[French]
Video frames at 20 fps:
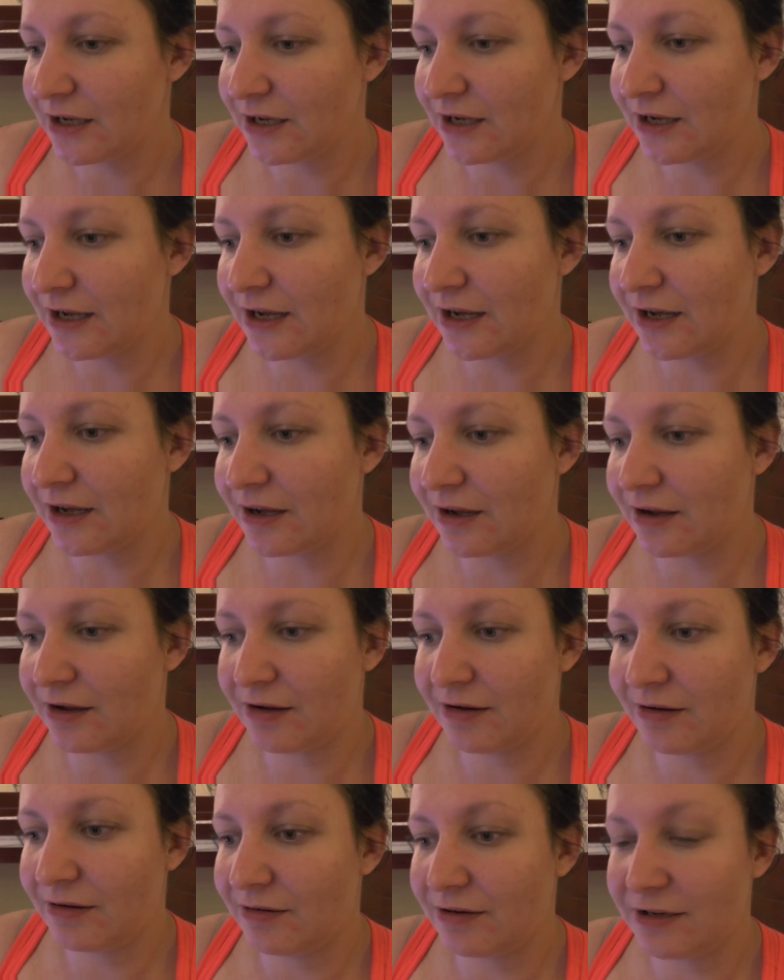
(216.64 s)

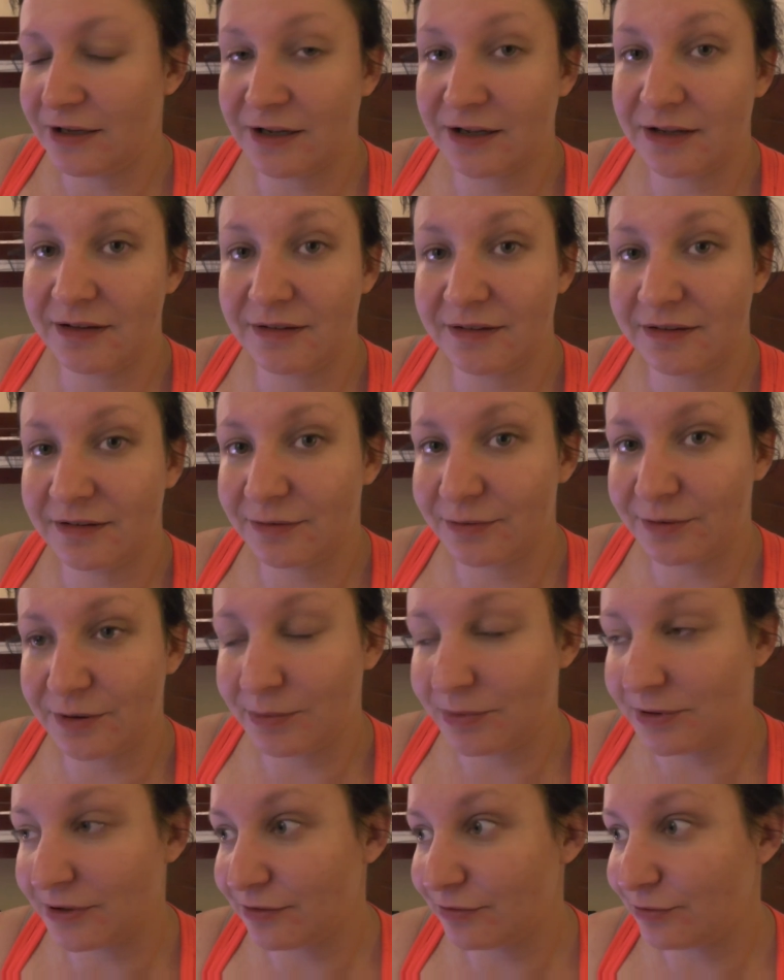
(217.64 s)
les critiques sont les
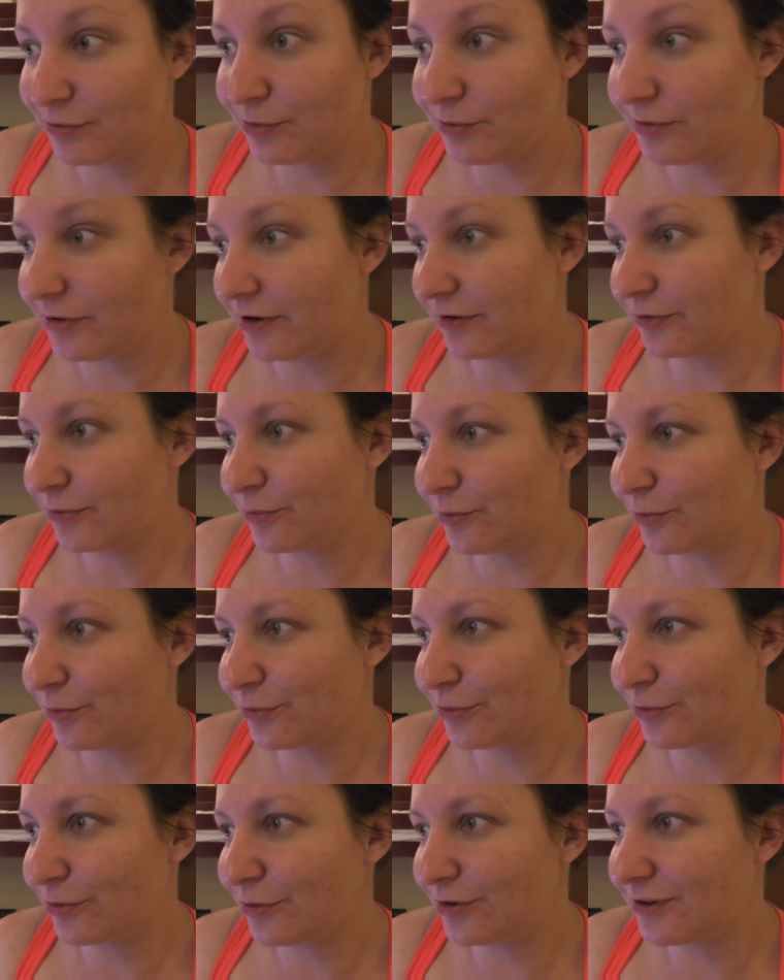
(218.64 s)
bienvenues si elles sont
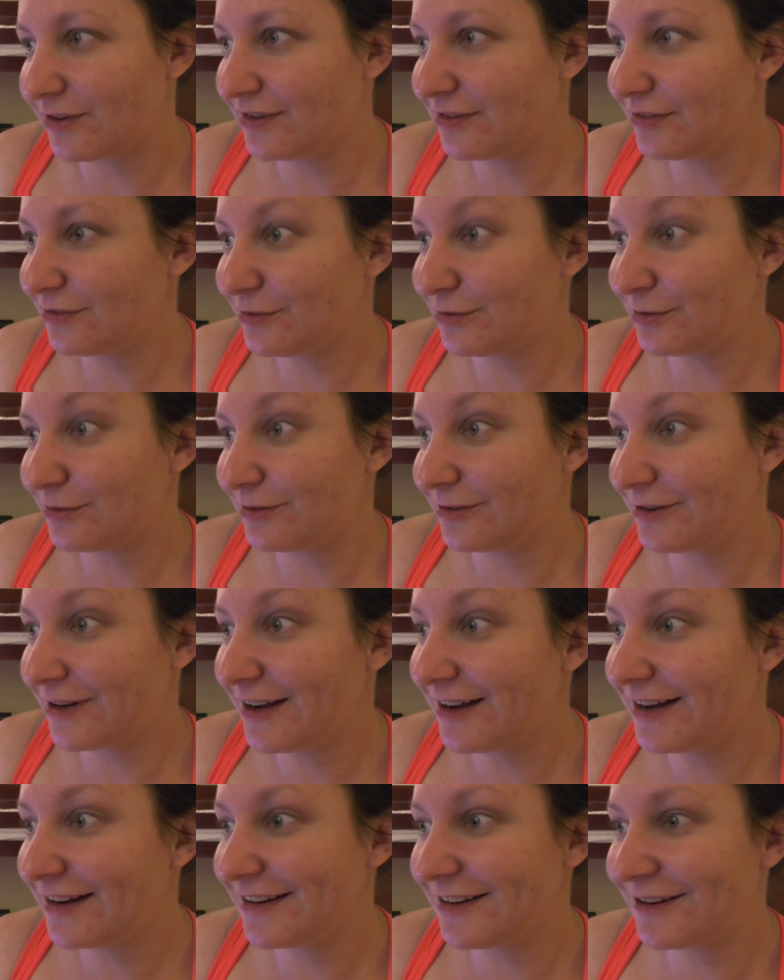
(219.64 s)
constructives,
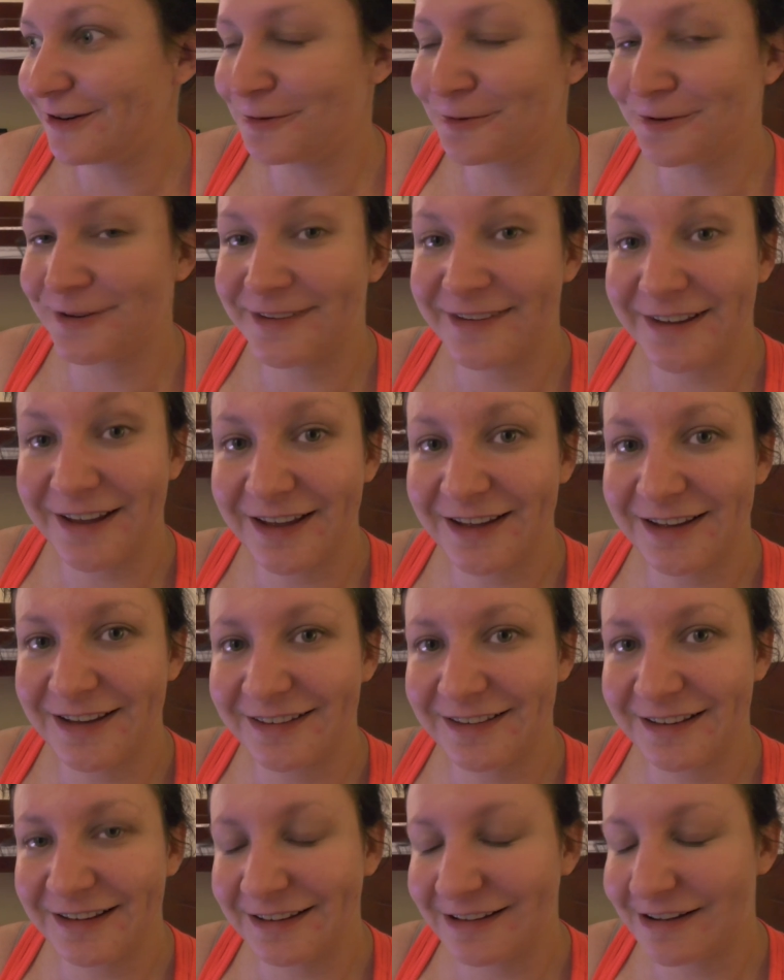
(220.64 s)
toutefois, les conseils,
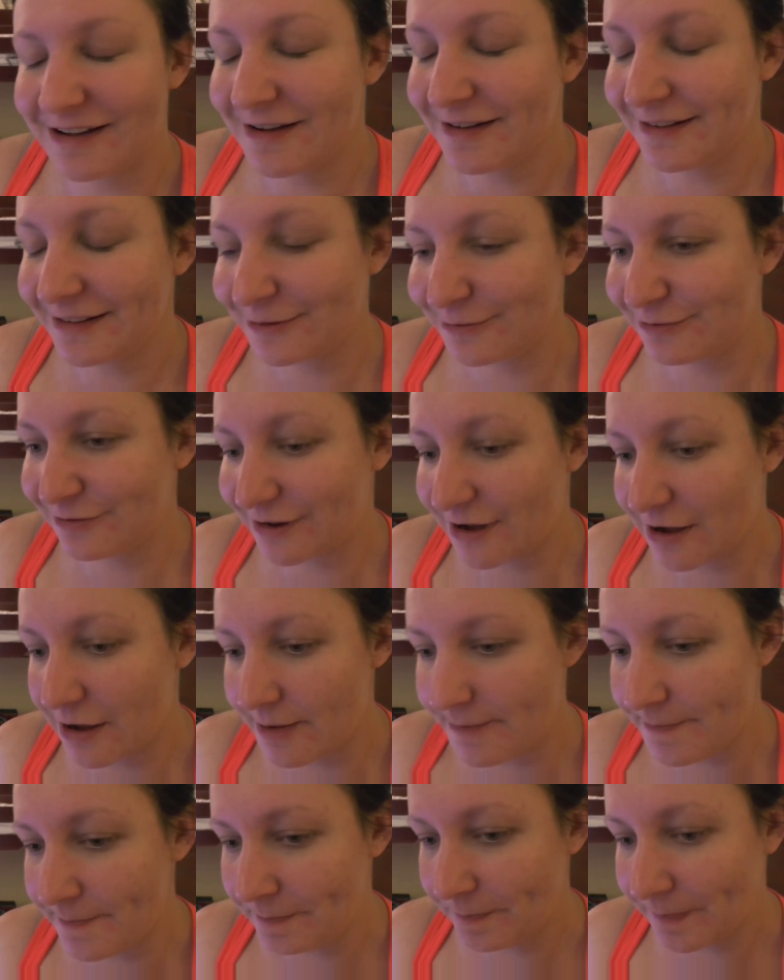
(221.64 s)
etc. Ça me
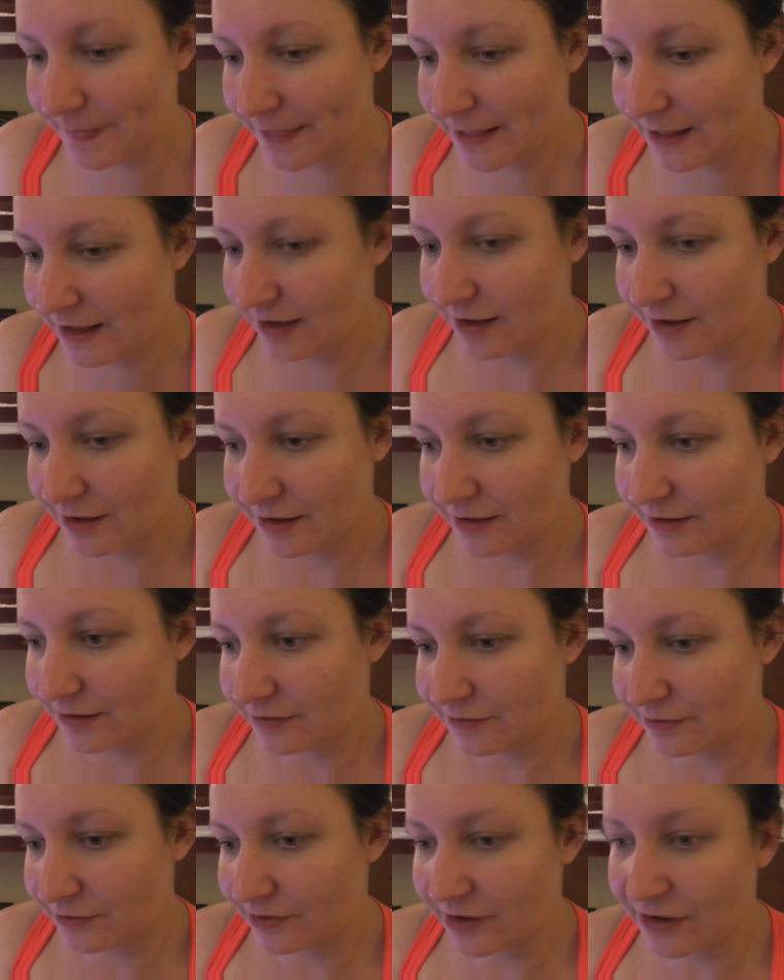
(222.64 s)
fera...
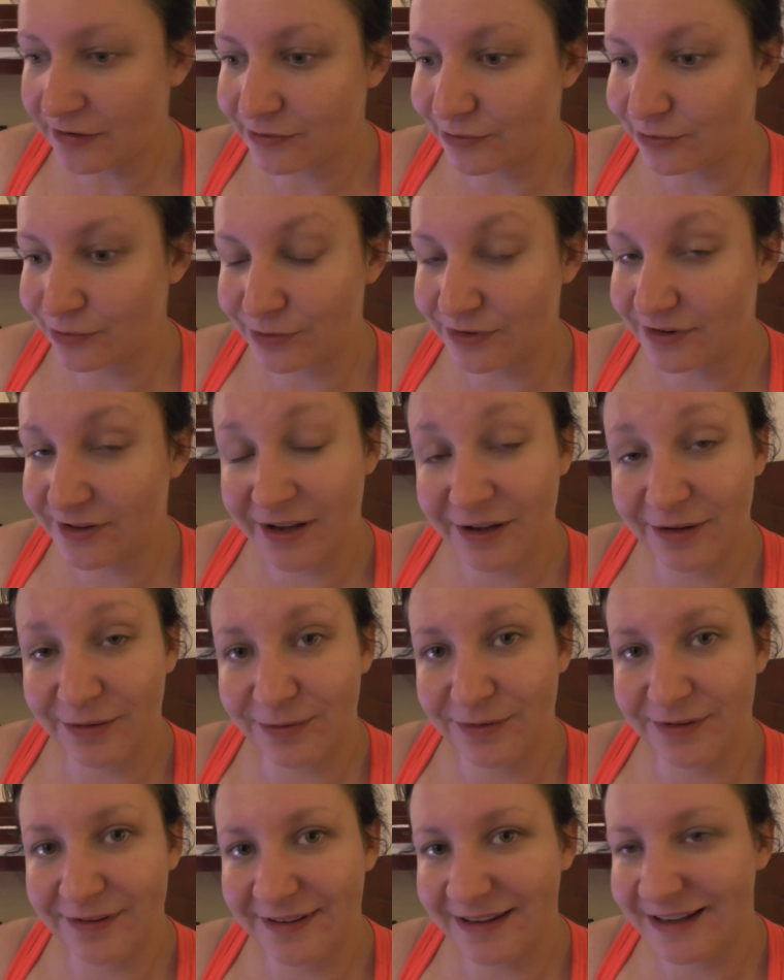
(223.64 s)
Ce sera sans doute très
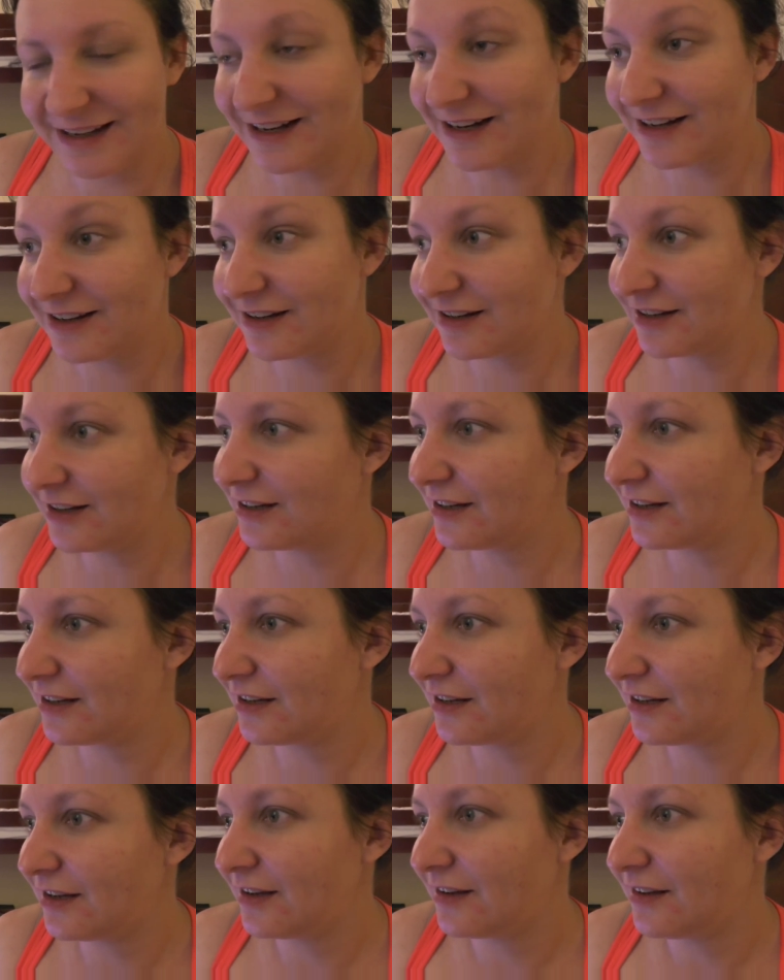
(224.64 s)
utile.
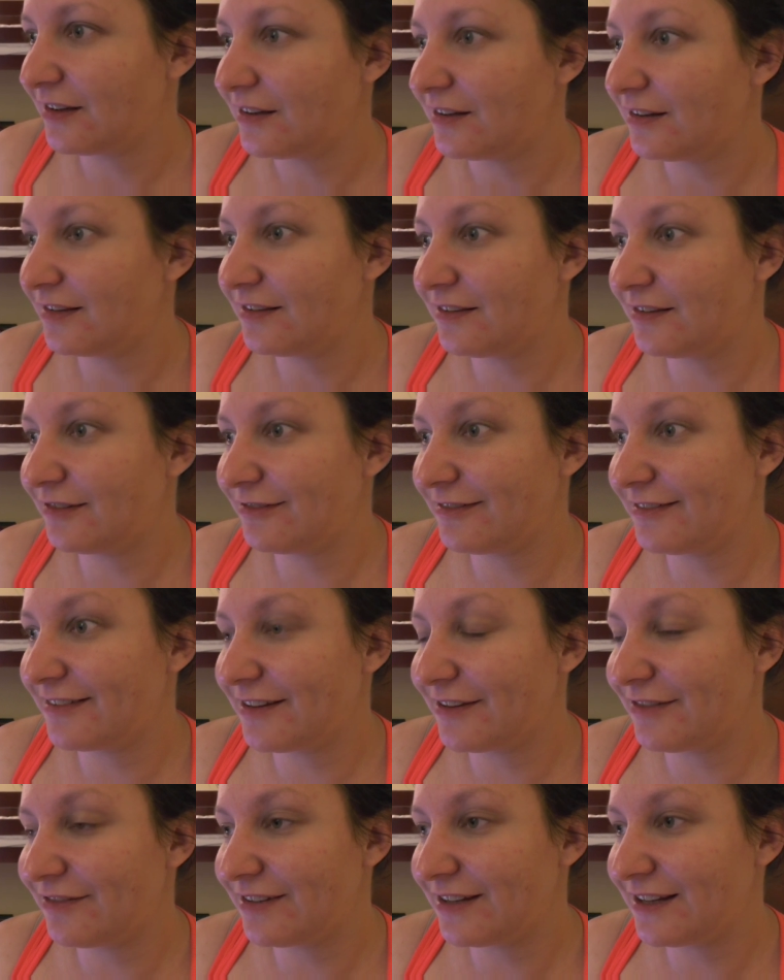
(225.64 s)
Si vous
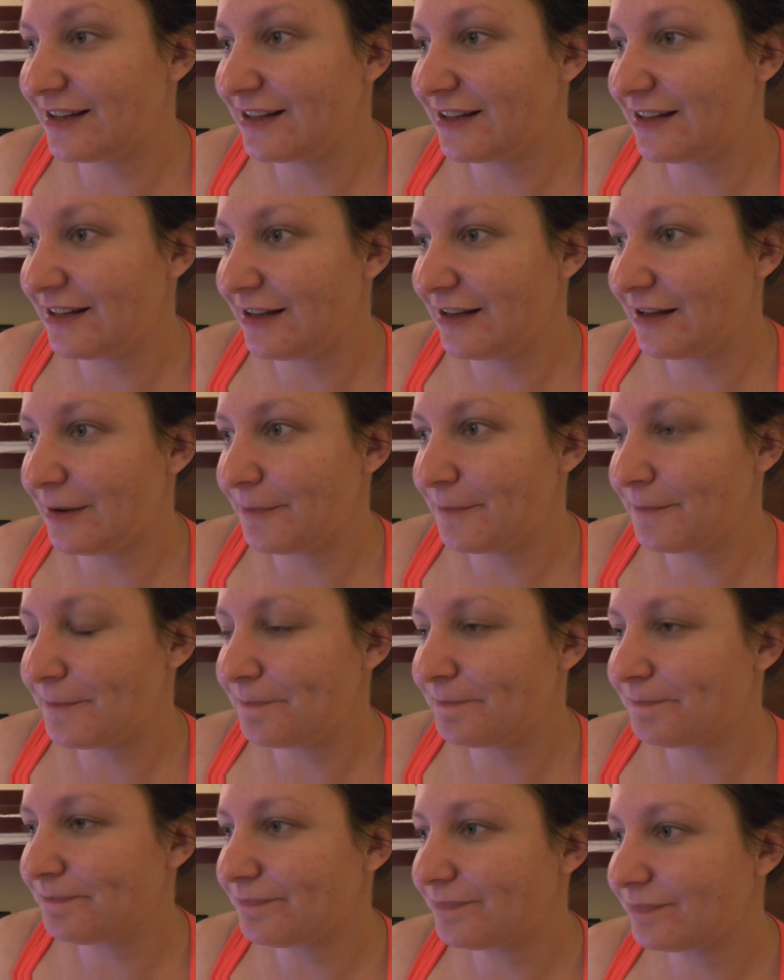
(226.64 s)
avez des...
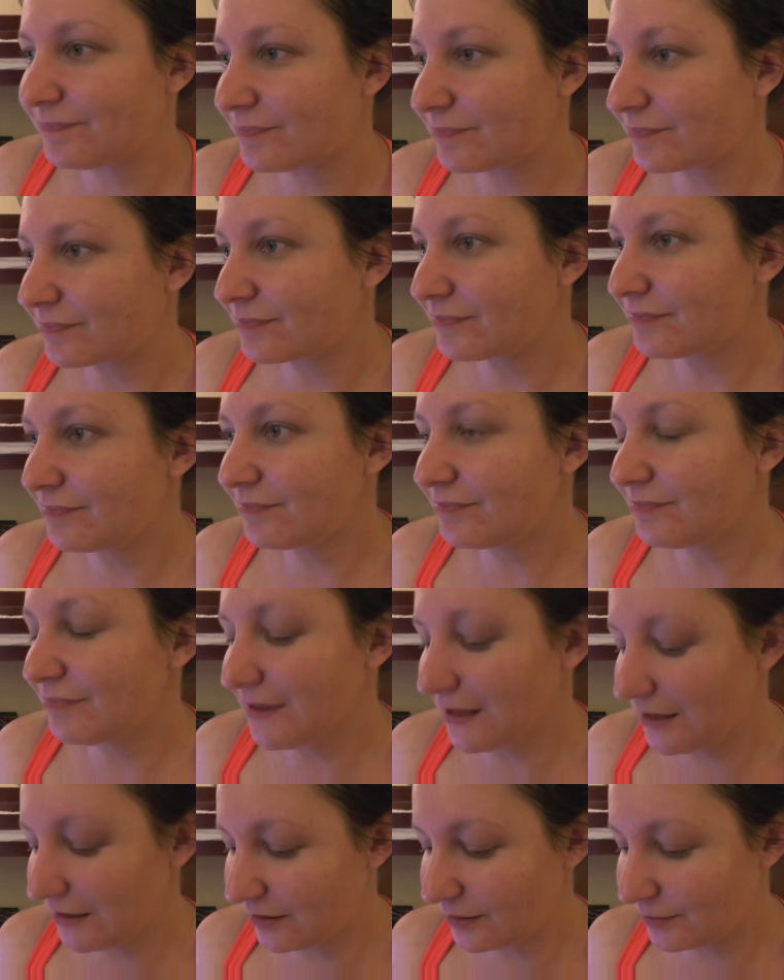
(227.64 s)

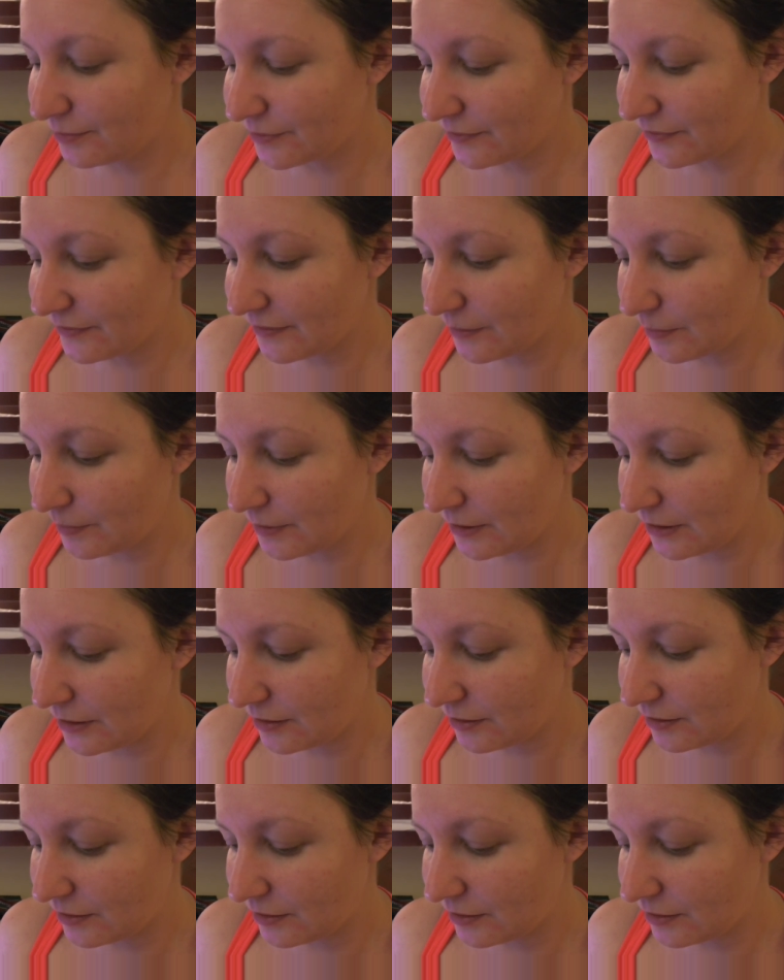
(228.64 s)
Comment ça s'appelle